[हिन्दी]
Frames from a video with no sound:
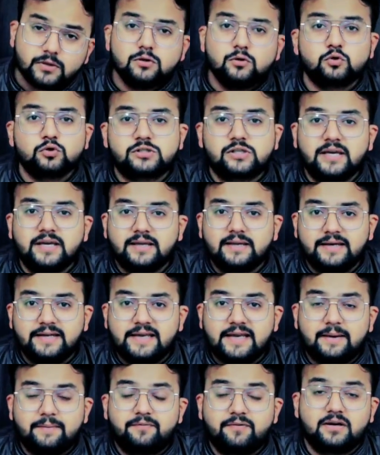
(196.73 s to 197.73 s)
उसके
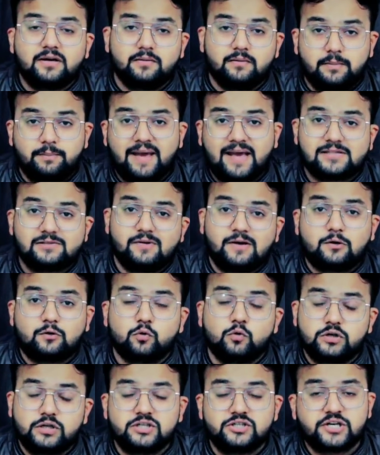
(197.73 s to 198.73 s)
लिए फिर मैक्सवेल
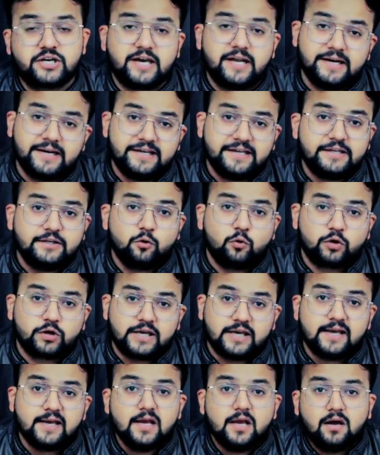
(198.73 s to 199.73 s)
को उनकी जगह लेनी
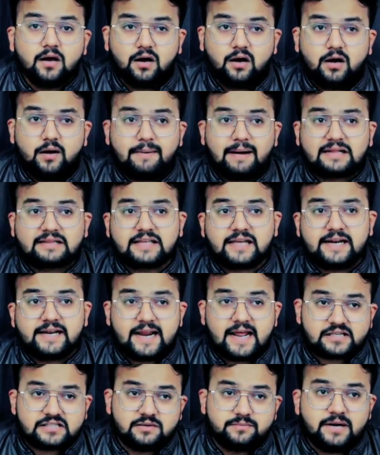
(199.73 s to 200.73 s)
होगी बात
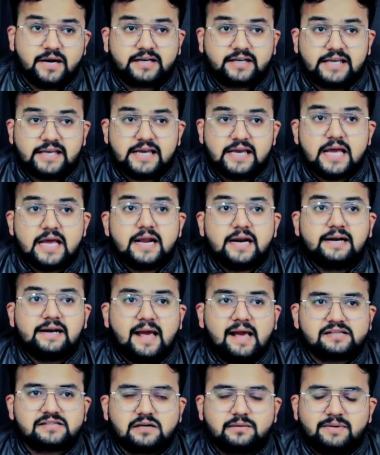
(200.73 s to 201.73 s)
करेंगे नेक्स्ट अपडेट की
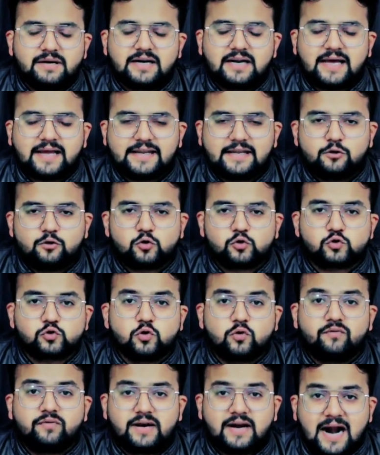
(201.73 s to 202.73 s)
नेक्स्ट अपडेट आ रही है
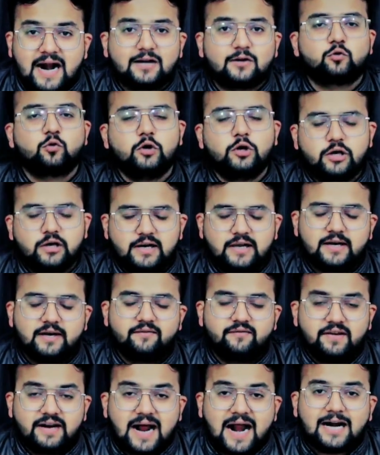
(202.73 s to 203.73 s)
दोस्तों विराट कोहली के
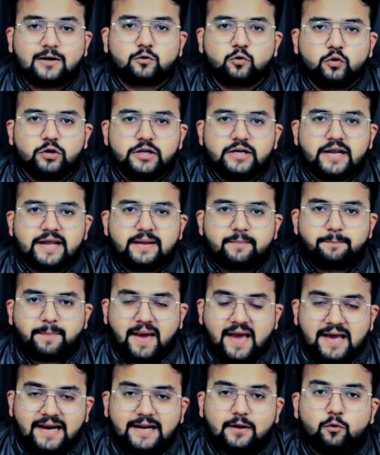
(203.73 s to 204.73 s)
लेकर विराट कोहली ने
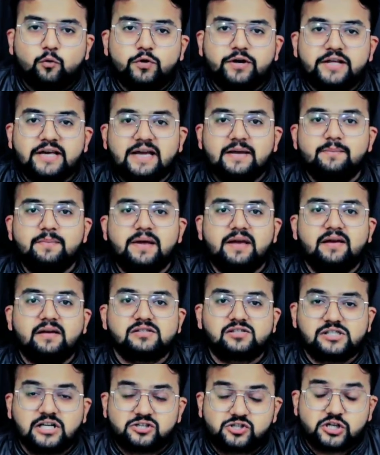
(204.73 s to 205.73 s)
पहले ओडीआई
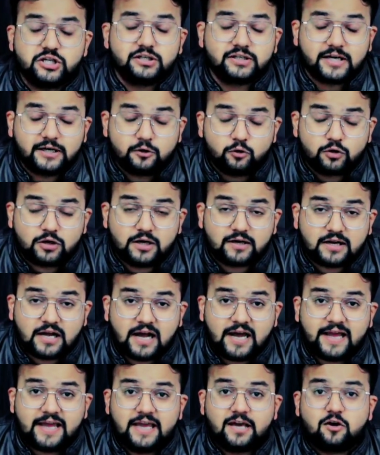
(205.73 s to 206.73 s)
में सचिन तेंदुलकर
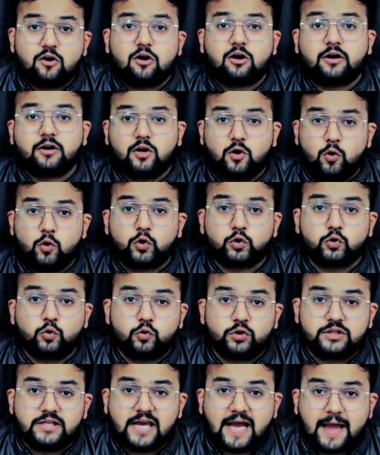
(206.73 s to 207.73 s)
का एक और रिकॉर्ड
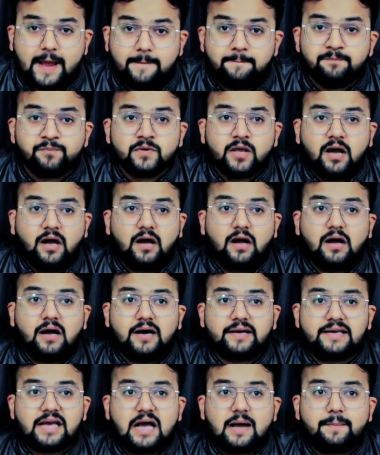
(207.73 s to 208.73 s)
तोड़ दिया है
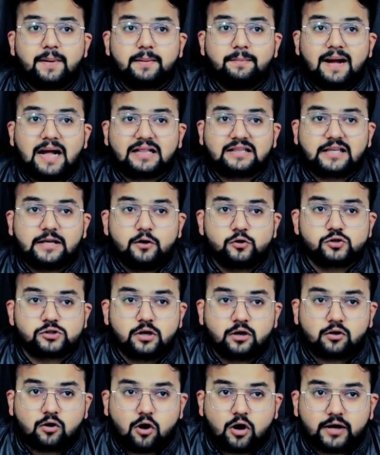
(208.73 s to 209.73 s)
यहाँ पर बात करें उस
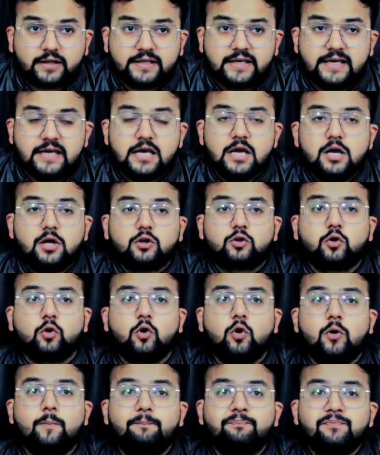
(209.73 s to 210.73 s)
रिकॉर्ड की तो
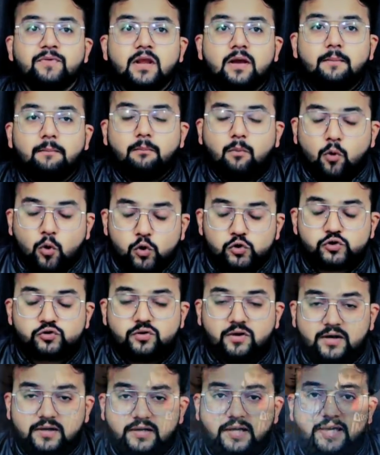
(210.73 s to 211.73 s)

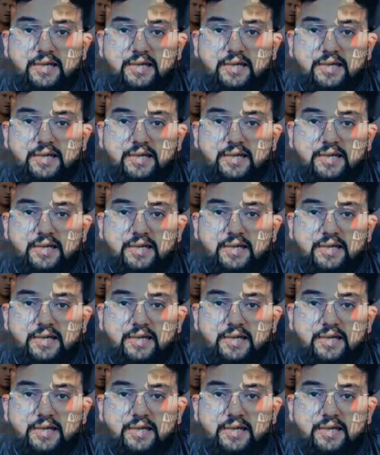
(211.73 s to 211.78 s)
मोस्ट रन